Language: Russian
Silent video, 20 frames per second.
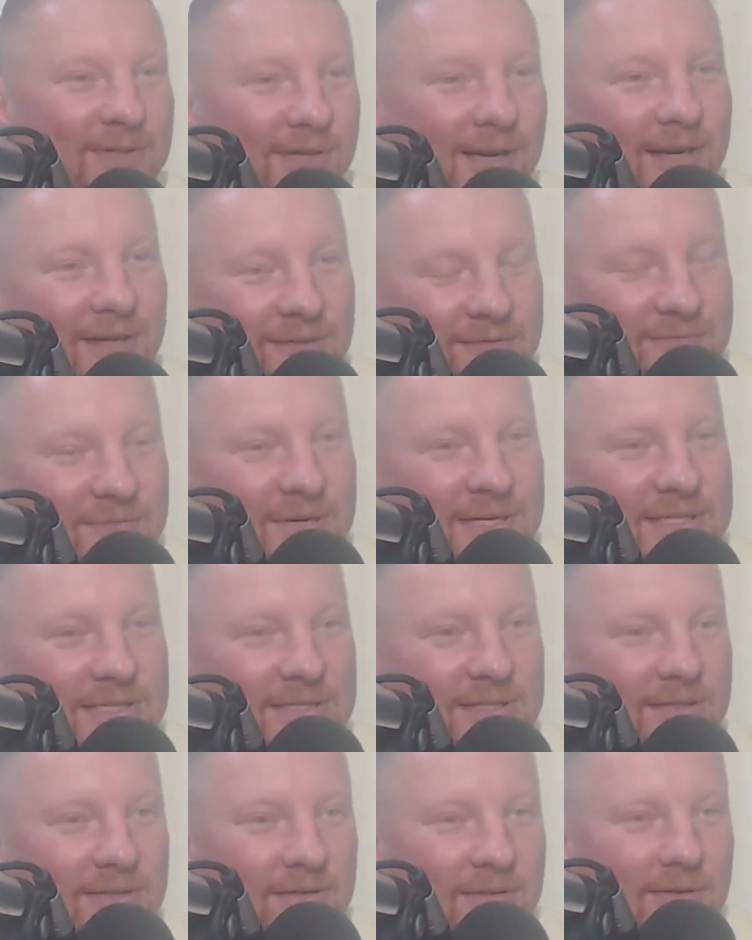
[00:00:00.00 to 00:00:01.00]
вот на этом
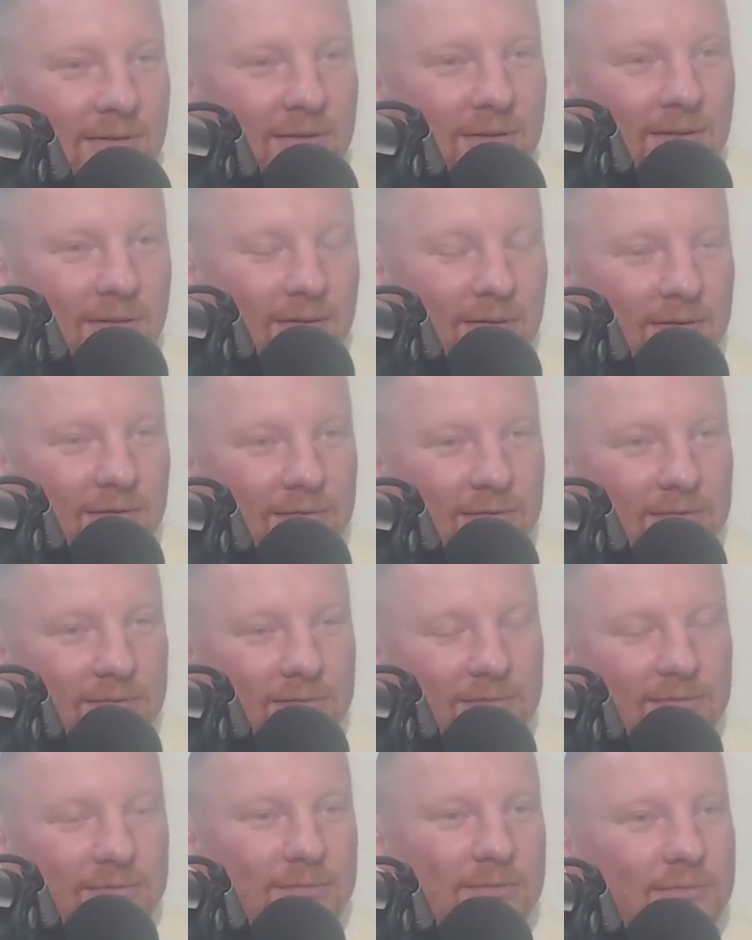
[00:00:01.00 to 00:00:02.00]
месте? Значит, мы
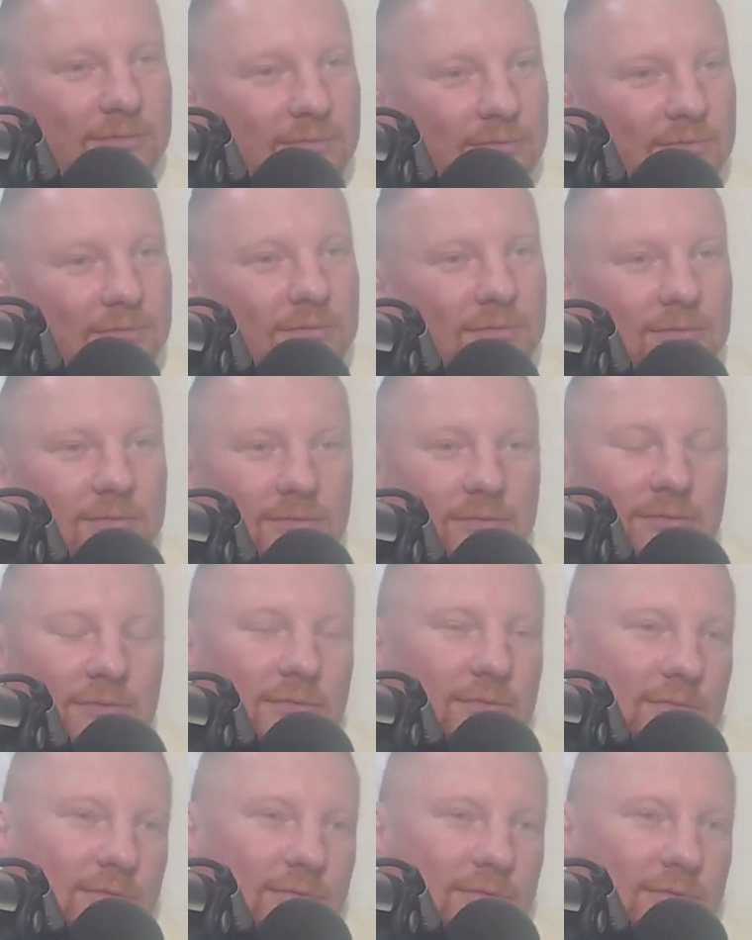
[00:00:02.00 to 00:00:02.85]
предлагаем э,